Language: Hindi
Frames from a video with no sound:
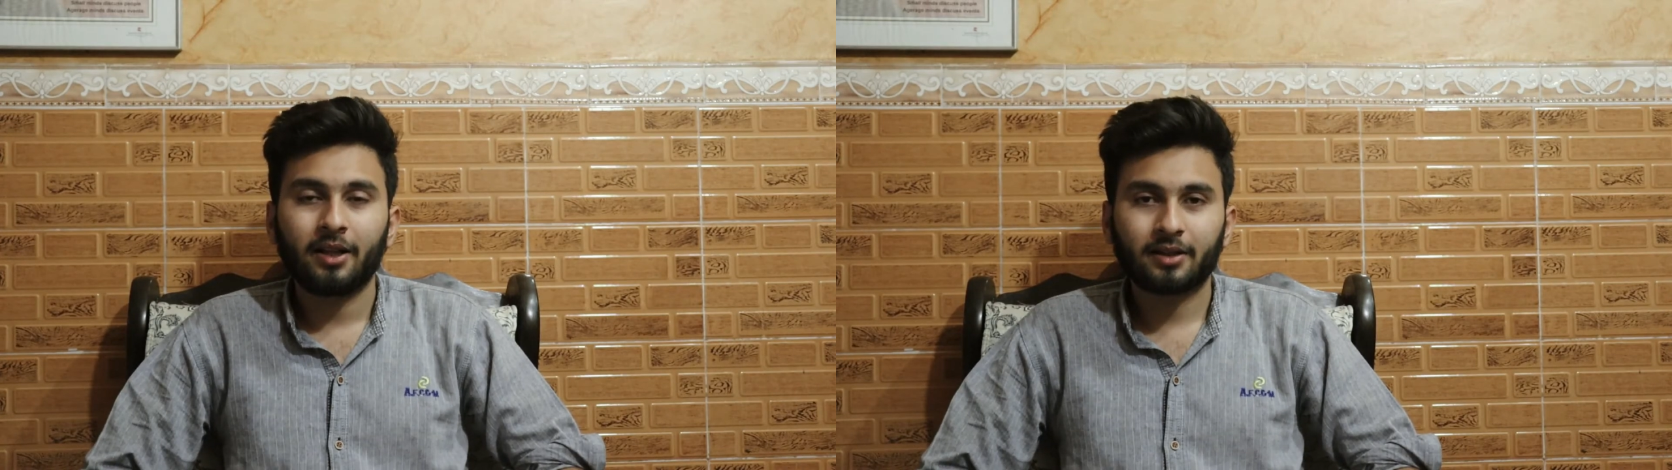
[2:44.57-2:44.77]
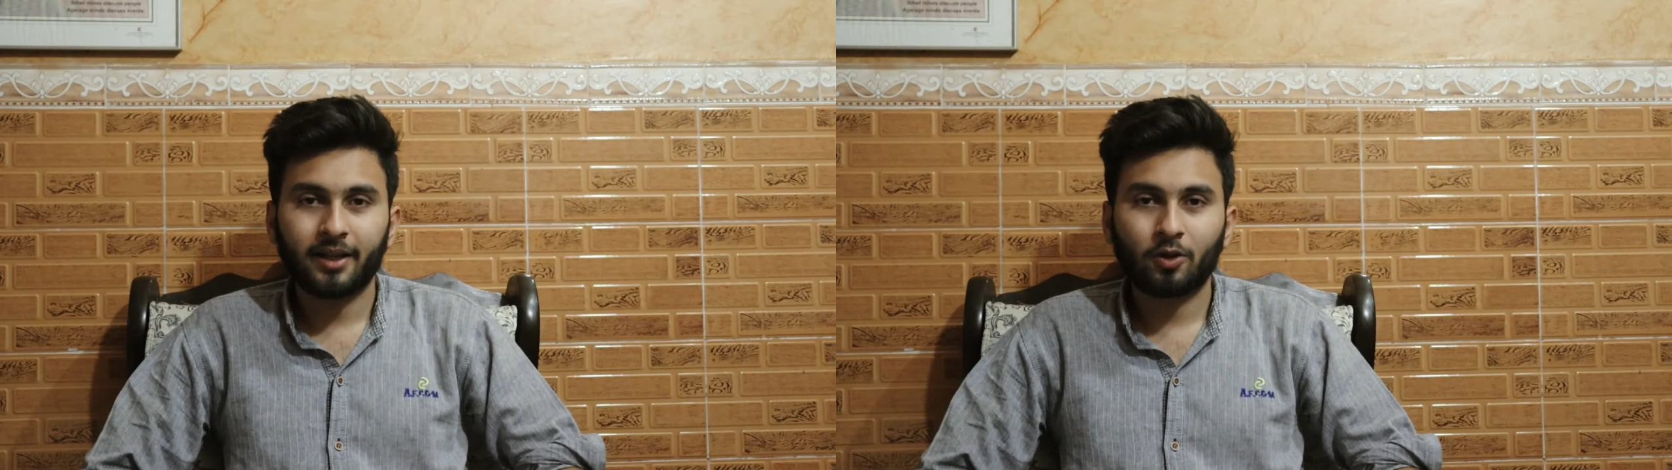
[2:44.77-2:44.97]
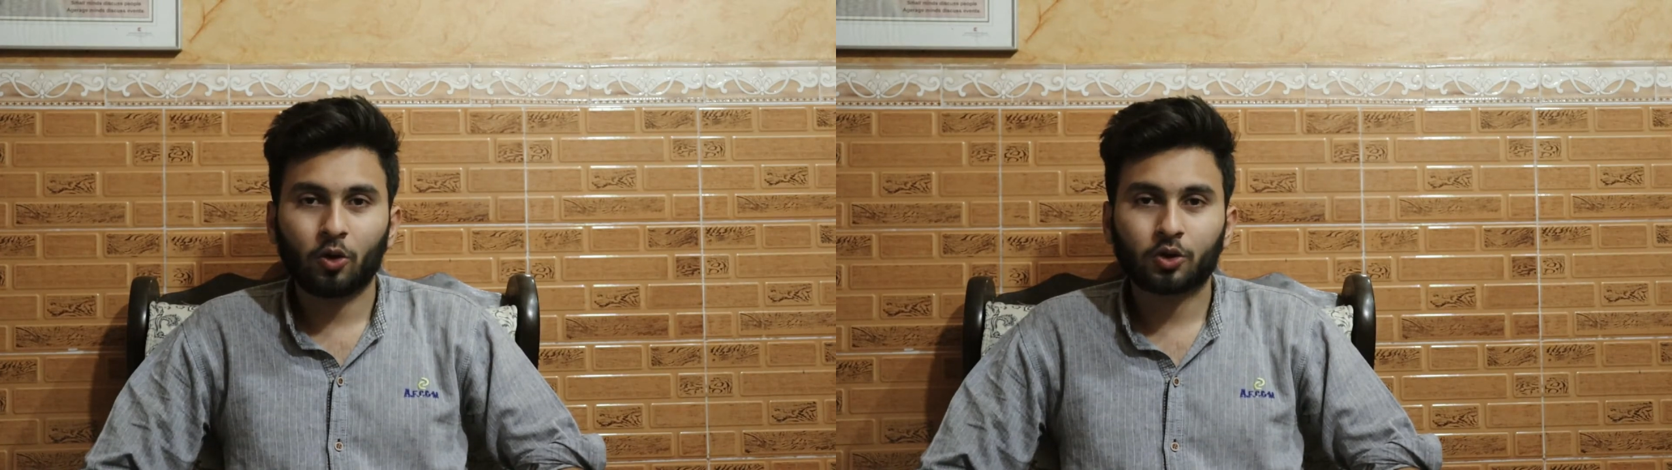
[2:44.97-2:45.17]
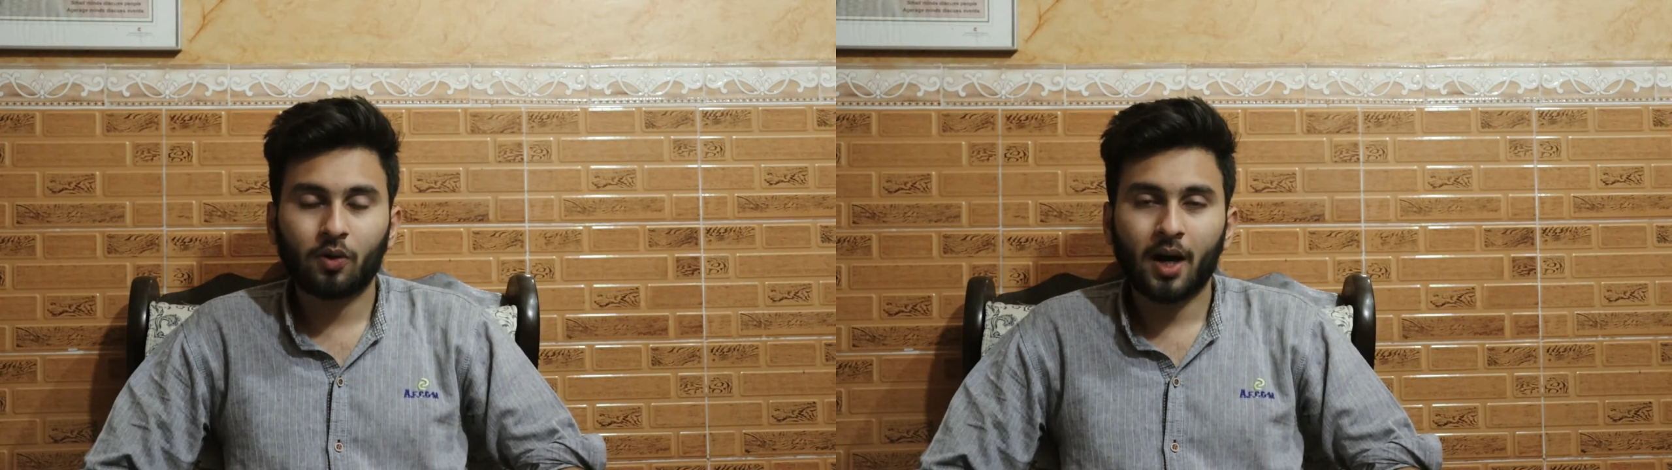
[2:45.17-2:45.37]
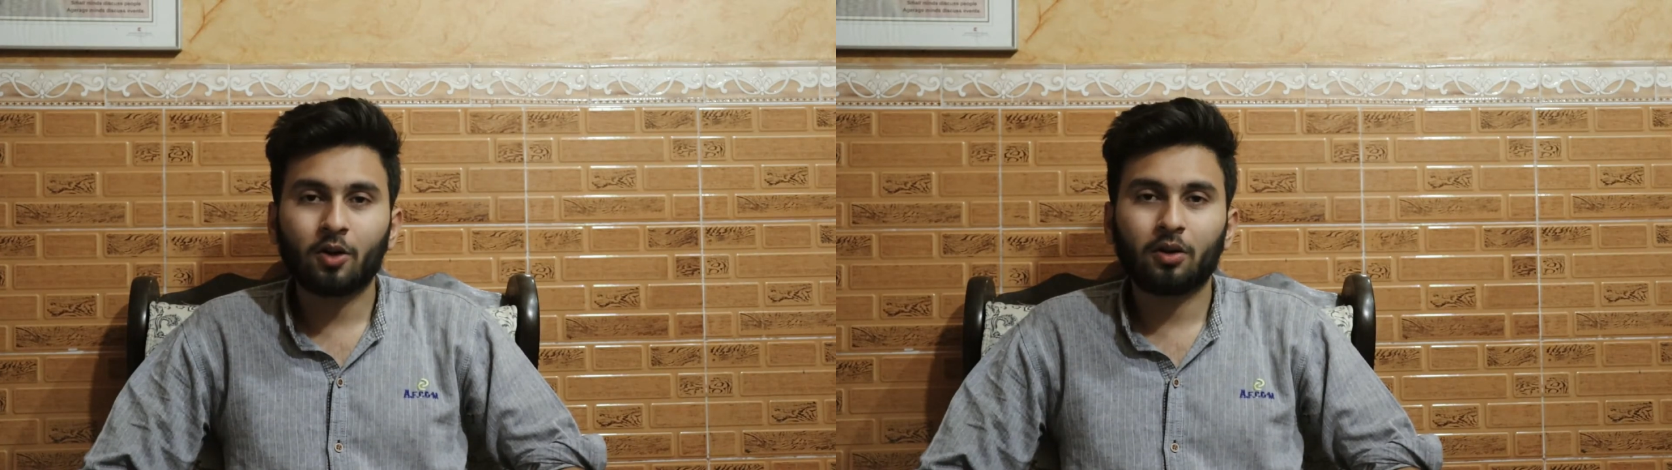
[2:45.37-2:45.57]
इसकी जो
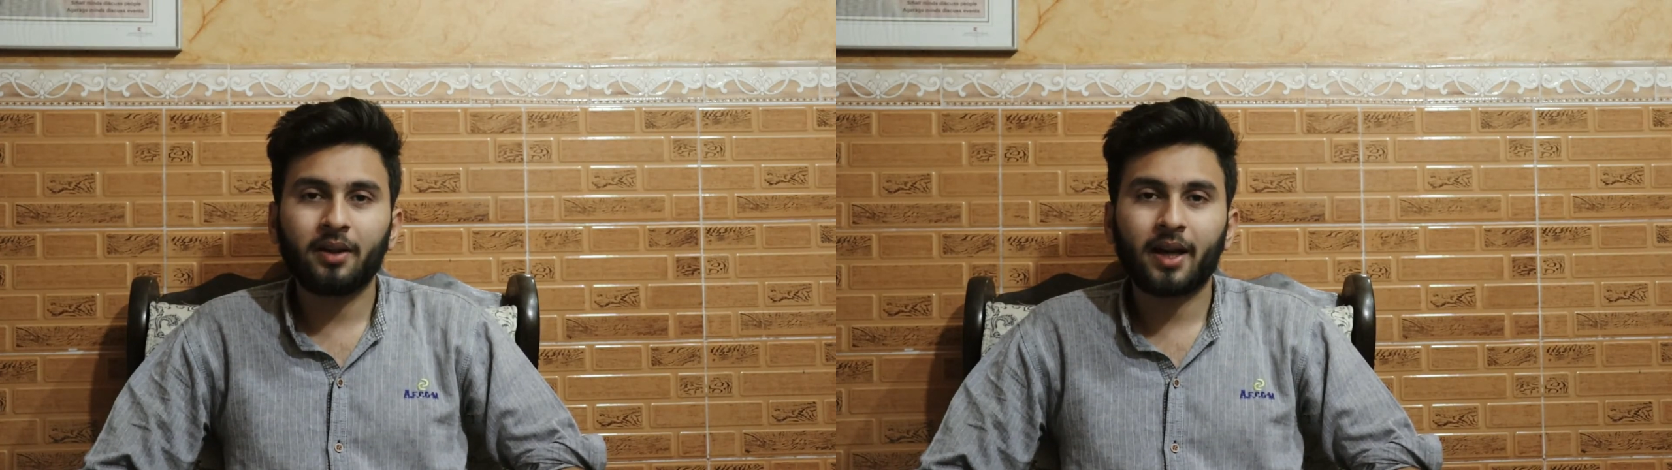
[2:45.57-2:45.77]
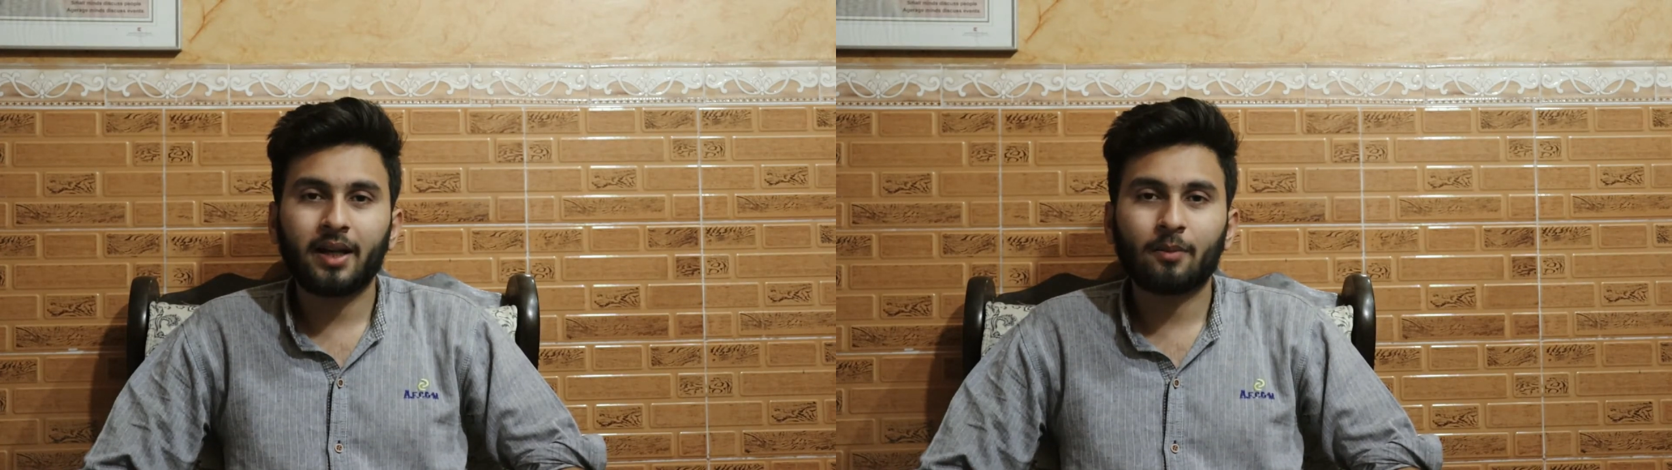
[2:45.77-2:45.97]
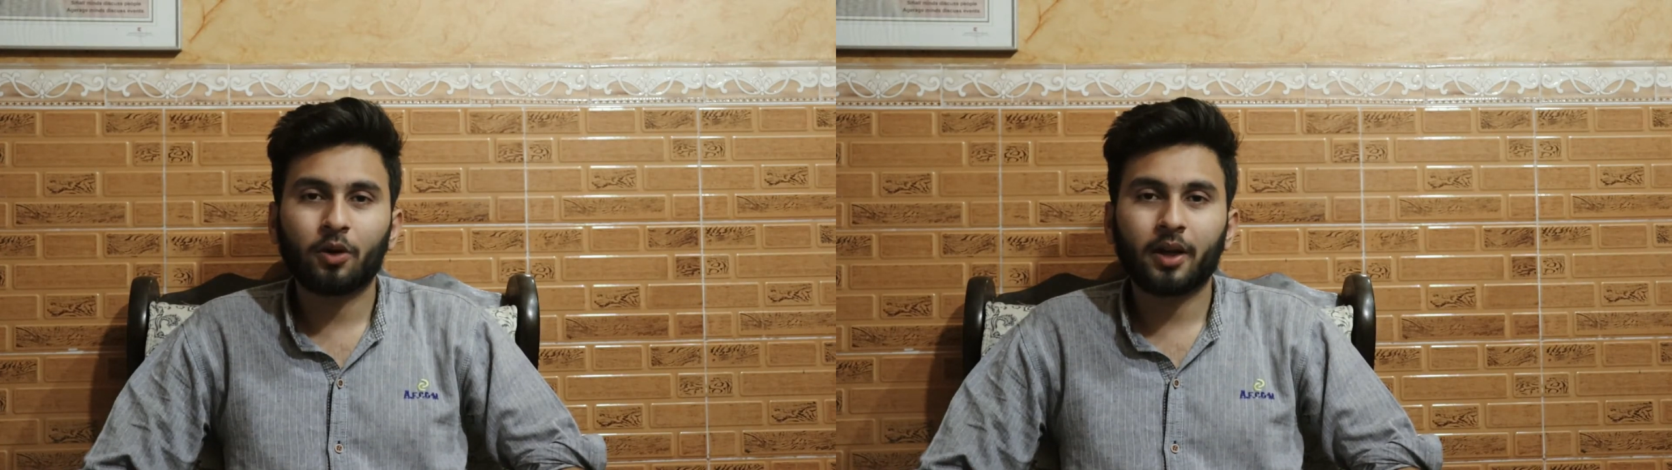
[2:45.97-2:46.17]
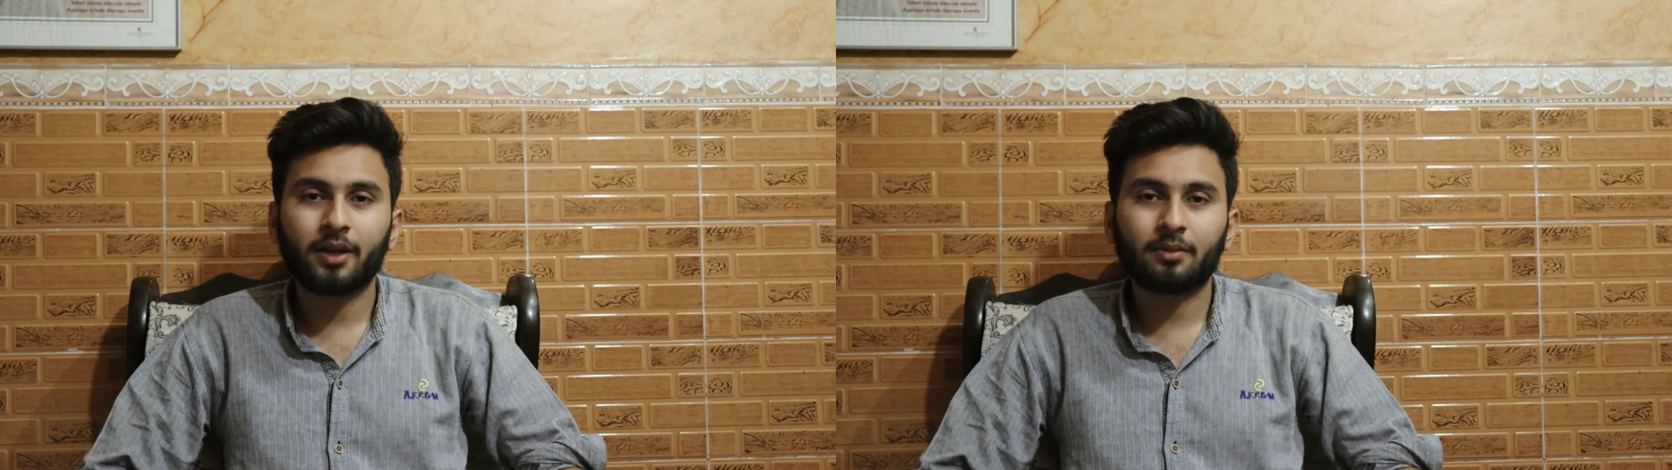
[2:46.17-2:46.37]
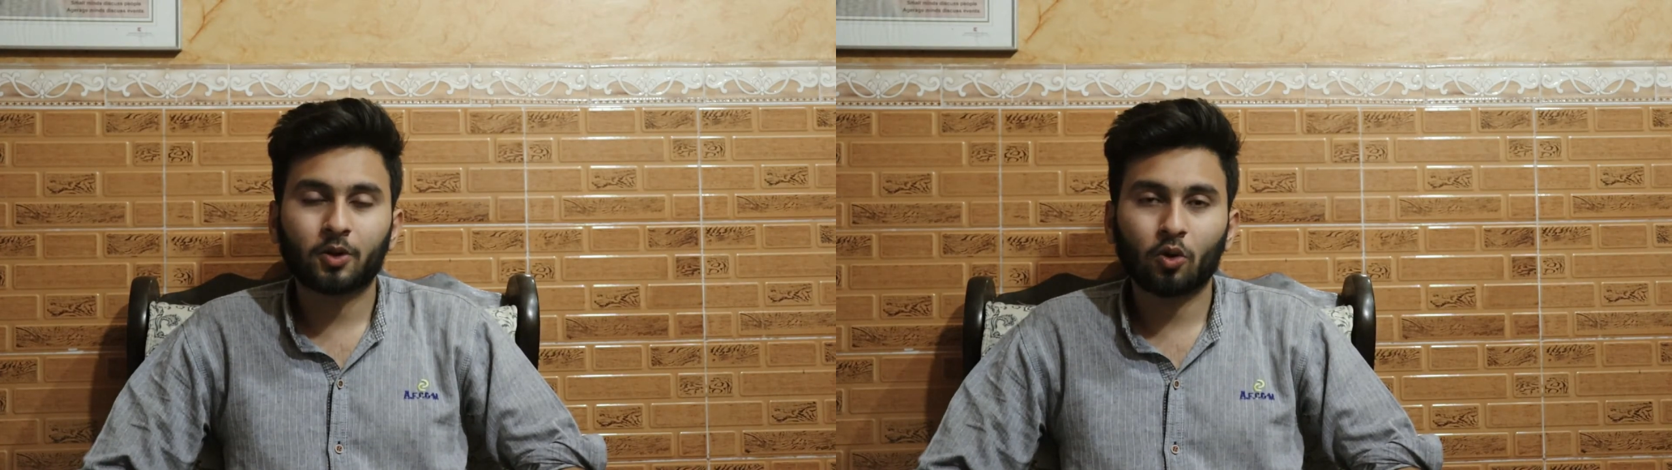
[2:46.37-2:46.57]
स्क्वाड होती हैं टीमों
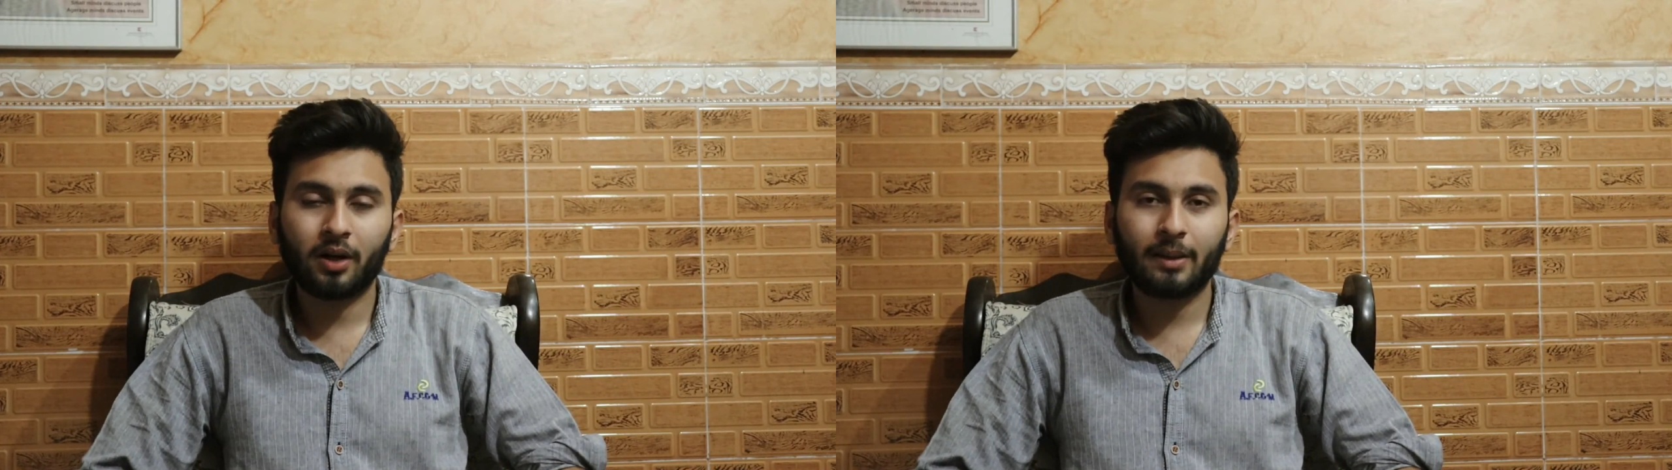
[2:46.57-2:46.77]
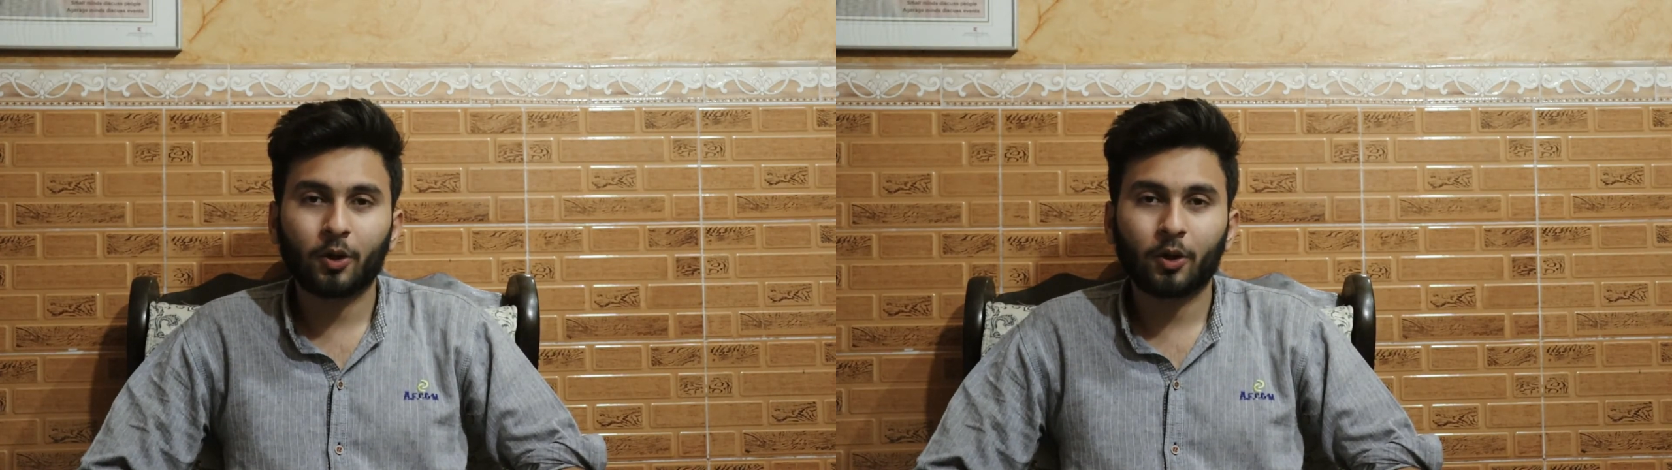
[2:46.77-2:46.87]
की इसमें सोलह